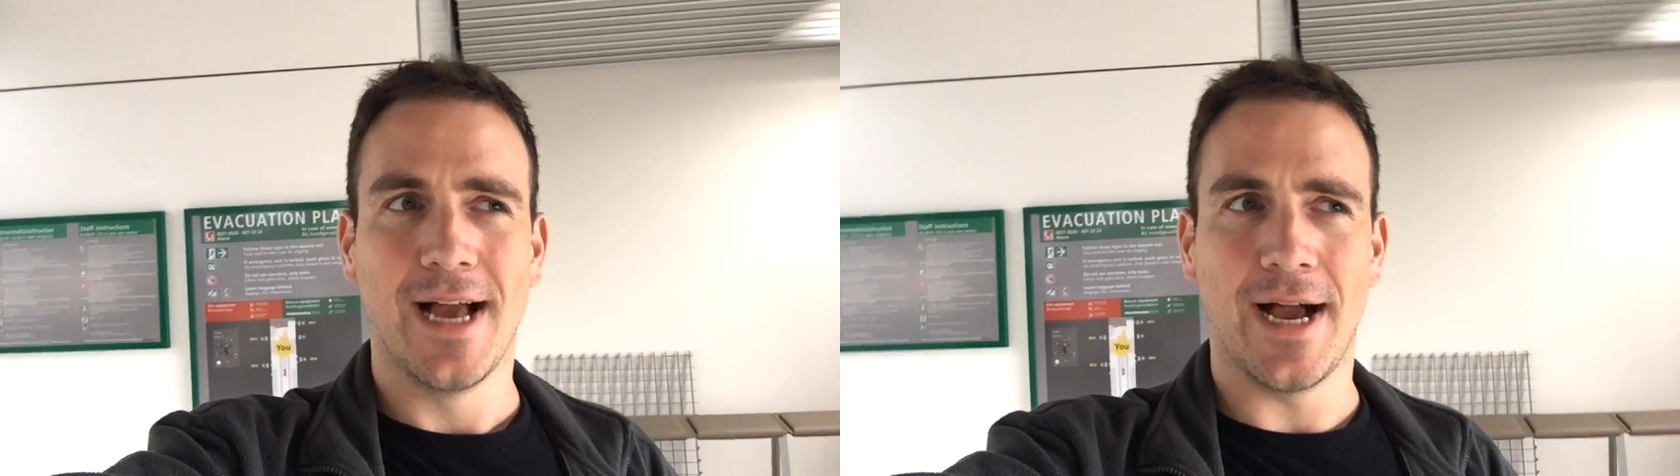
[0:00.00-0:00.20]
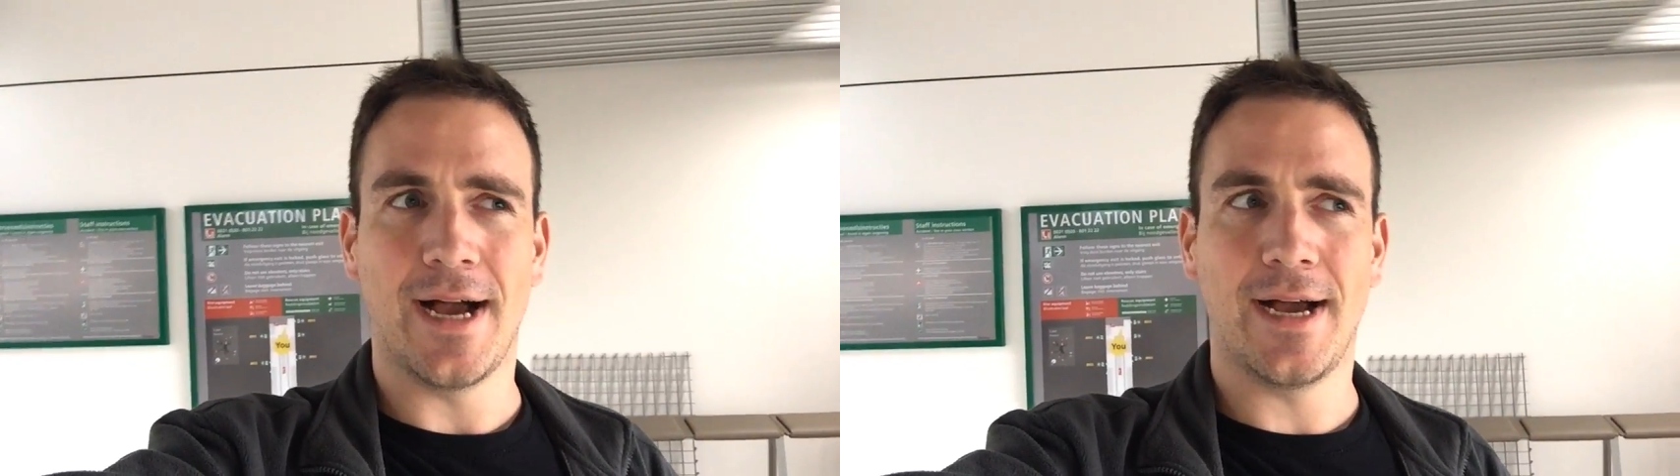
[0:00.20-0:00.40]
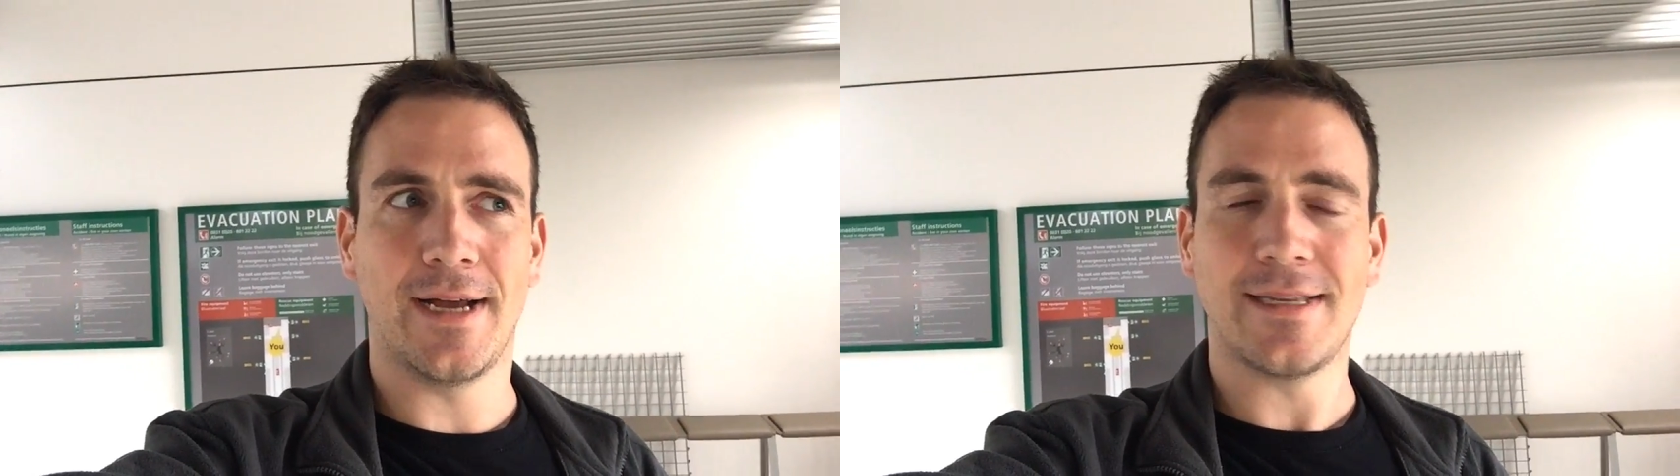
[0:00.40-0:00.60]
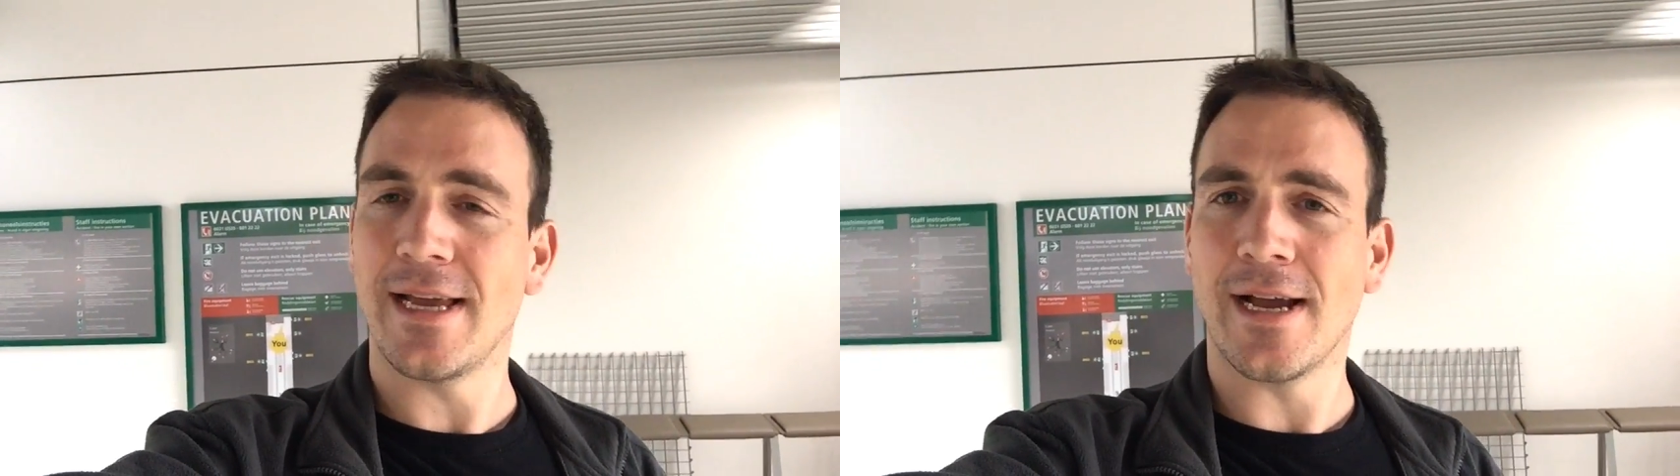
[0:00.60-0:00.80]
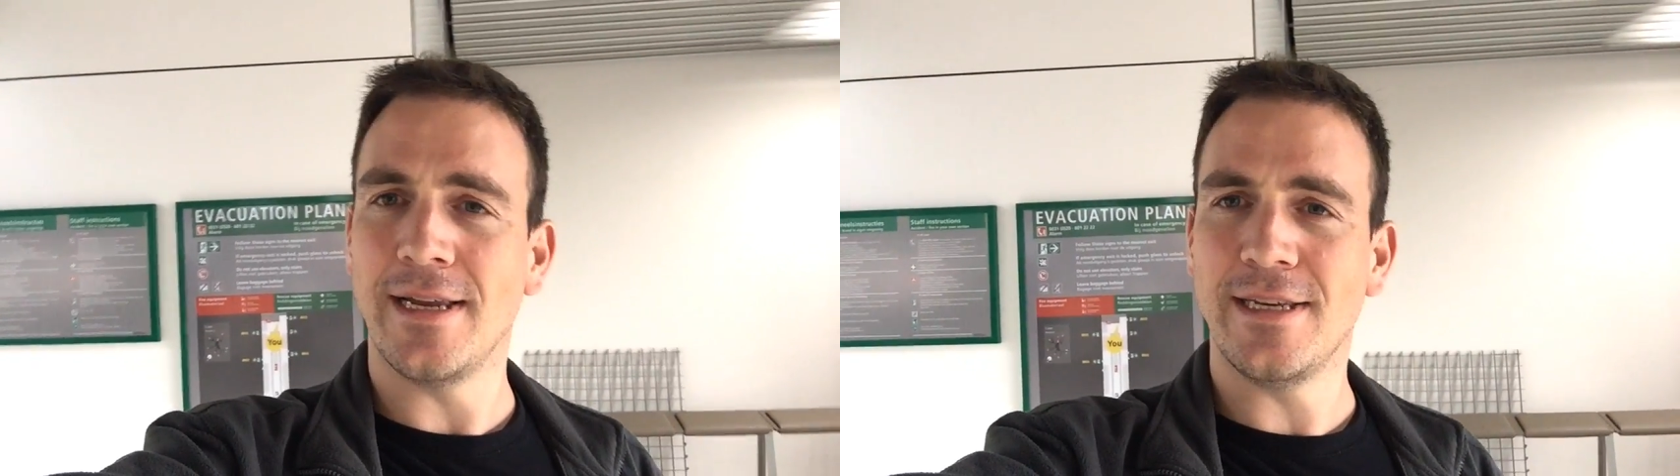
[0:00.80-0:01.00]
呃，
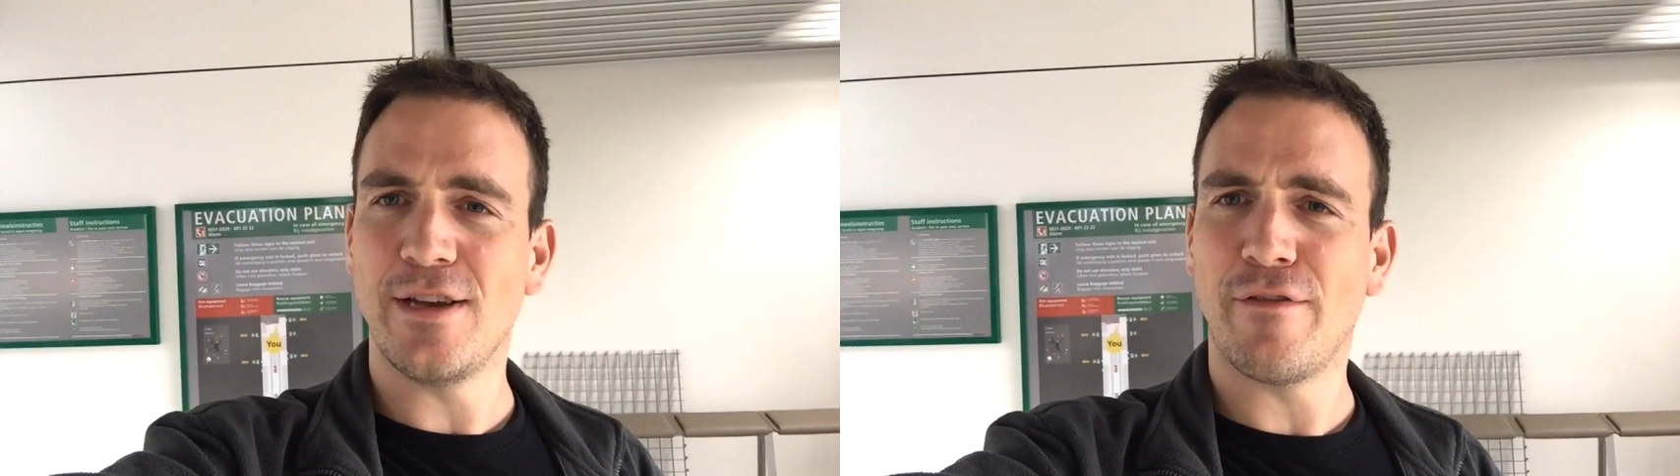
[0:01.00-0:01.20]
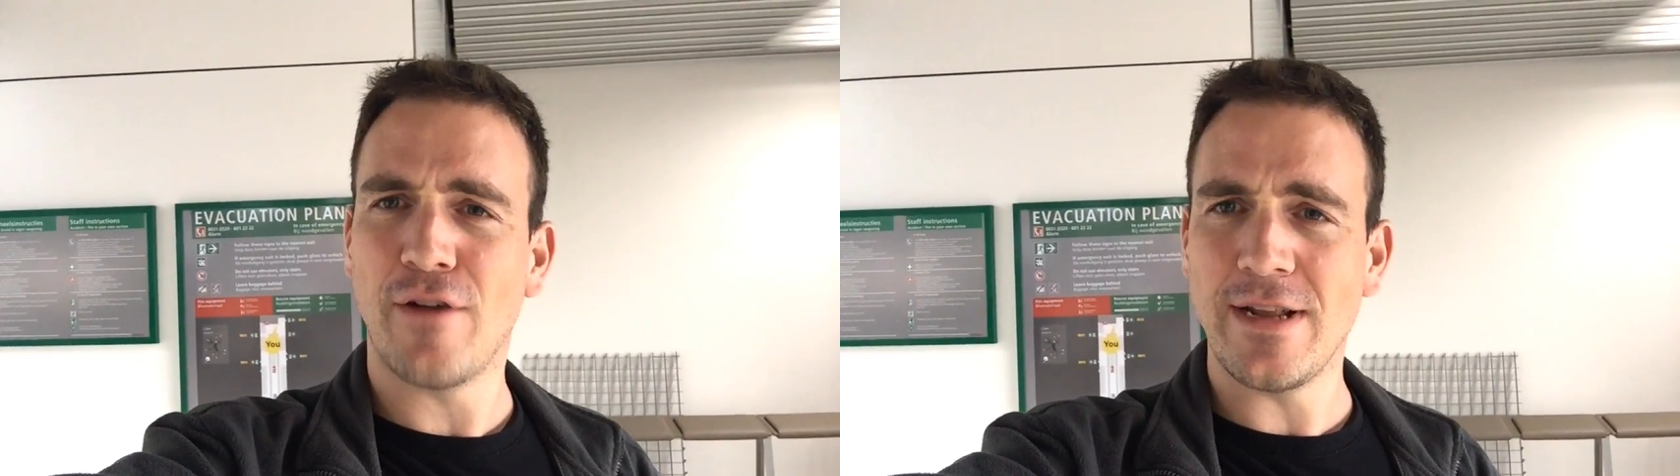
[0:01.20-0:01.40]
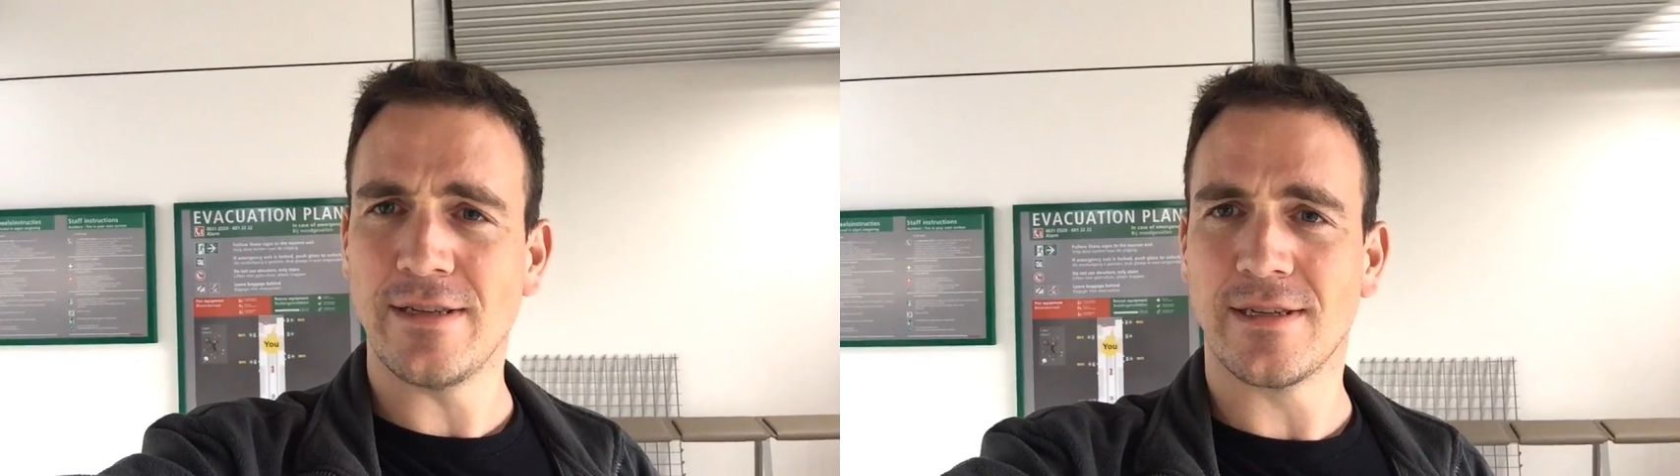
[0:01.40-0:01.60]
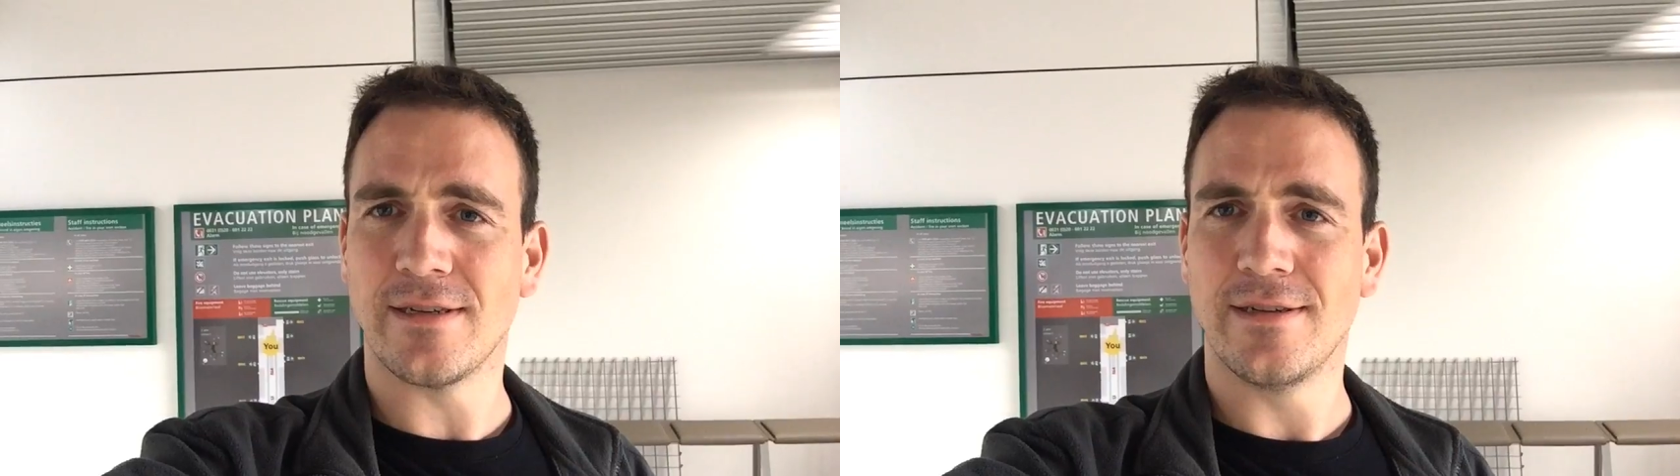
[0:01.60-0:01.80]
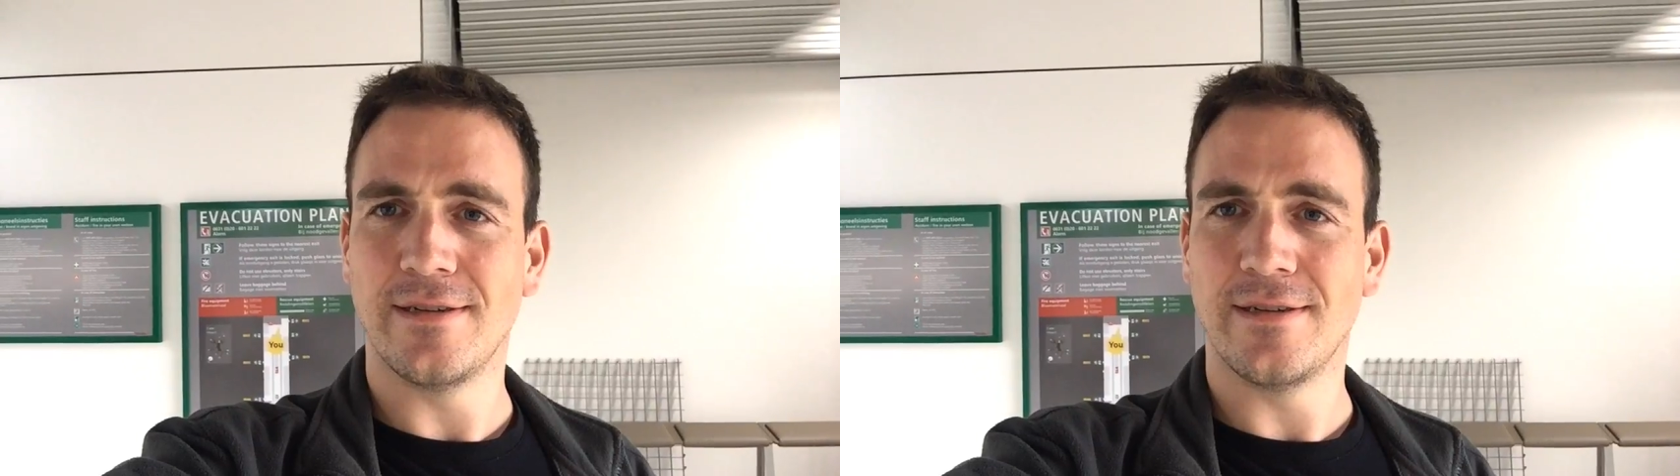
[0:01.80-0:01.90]
再看了一些 Friends，